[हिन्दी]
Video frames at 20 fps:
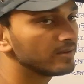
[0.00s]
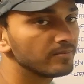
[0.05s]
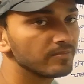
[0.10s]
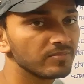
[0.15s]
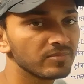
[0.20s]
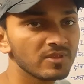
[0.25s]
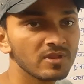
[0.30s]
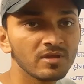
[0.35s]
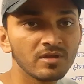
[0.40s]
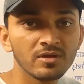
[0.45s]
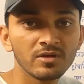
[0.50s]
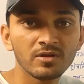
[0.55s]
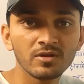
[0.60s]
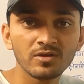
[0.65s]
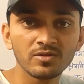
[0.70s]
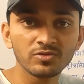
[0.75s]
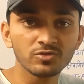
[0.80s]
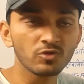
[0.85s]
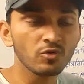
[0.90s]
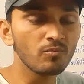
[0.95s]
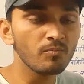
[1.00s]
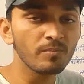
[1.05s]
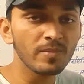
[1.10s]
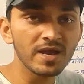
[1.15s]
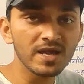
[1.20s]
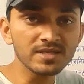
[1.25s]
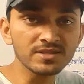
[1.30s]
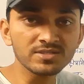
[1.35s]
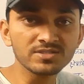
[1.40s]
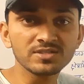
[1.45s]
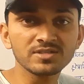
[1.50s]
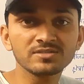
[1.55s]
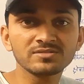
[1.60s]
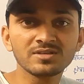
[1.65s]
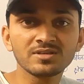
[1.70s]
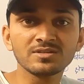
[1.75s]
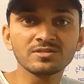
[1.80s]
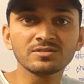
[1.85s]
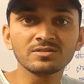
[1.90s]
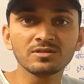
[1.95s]
हैं तो मैथ
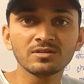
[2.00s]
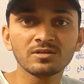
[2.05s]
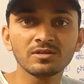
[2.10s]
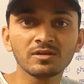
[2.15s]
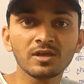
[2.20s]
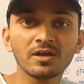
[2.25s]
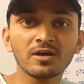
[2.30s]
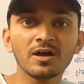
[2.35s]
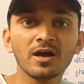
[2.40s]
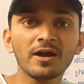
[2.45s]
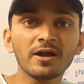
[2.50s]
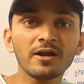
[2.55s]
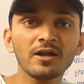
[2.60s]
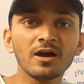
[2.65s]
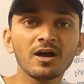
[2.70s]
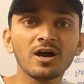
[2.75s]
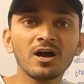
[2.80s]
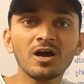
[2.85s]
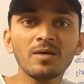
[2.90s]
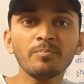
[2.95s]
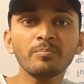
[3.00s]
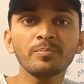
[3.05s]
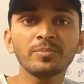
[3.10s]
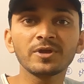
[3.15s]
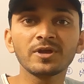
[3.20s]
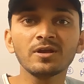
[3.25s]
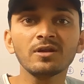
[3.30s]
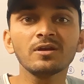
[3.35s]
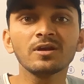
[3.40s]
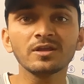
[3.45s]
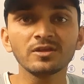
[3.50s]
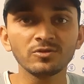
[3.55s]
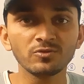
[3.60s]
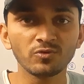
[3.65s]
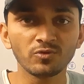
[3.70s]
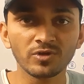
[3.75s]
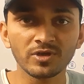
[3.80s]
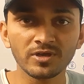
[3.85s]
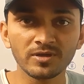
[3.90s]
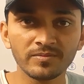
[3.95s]
सेक्शन के कारण आप फेल
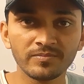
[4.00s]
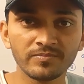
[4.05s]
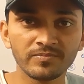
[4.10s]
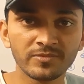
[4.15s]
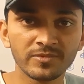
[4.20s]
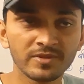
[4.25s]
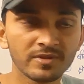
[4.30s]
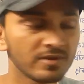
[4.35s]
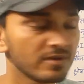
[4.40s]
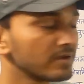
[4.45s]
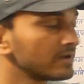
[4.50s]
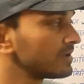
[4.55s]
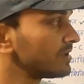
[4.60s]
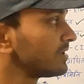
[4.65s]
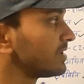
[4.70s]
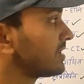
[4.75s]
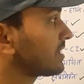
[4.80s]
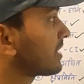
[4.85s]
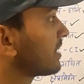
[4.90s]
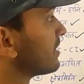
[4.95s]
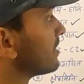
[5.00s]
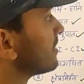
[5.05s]
नहीं होंगे ठीक